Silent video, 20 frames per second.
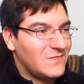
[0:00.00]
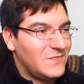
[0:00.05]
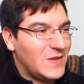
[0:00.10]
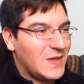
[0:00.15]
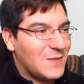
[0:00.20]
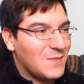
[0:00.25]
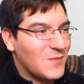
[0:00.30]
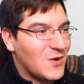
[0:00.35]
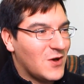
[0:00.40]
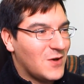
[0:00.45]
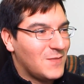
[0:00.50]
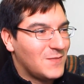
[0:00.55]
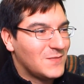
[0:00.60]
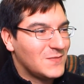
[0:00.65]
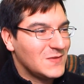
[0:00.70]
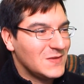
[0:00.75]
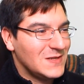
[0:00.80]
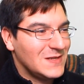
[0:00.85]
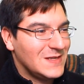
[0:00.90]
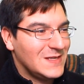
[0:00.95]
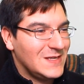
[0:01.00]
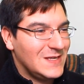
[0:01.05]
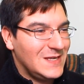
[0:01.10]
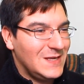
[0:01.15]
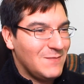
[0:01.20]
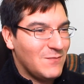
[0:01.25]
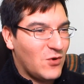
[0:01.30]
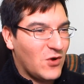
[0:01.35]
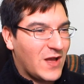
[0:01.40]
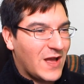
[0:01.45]
Big Mom
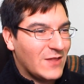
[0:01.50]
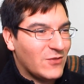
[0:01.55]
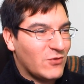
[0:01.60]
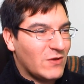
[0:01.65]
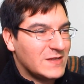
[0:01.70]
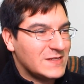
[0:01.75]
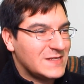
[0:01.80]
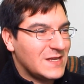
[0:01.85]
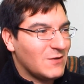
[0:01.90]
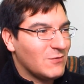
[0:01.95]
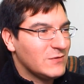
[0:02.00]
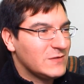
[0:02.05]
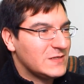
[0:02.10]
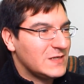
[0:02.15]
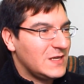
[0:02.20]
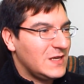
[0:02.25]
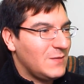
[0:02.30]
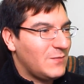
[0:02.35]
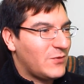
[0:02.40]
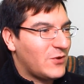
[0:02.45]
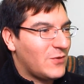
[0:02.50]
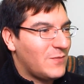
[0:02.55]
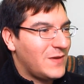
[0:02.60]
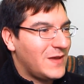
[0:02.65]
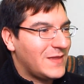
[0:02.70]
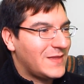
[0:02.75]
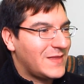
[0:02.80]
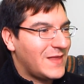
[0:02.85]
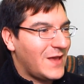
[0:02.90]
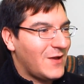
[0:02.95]
invocando a Zeus y
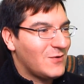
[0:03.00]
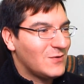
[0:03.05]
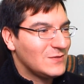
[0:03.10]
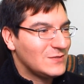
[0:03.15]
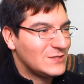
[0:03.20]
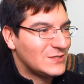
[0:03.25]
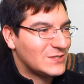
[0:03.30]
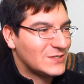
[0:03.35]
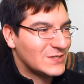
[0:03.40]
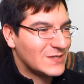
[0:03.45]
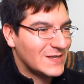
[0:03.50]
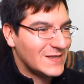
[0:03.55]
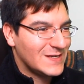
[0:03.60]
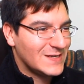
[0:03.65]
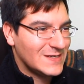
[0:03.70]
Prometheus.